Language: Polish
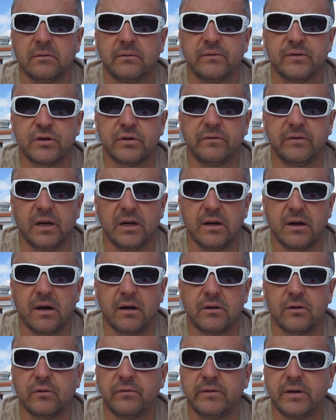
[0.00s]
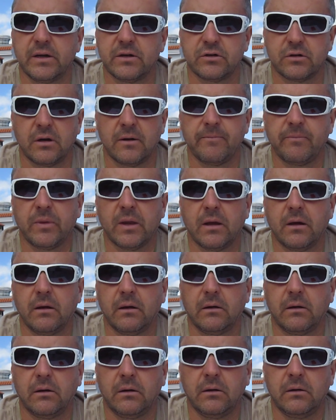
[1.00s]
wyżywienie, ale również
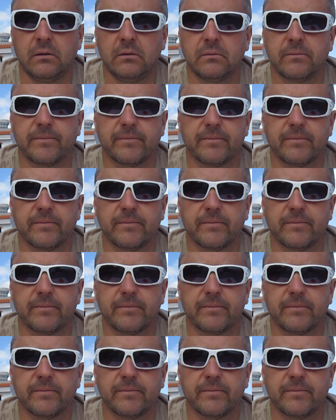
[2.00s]
o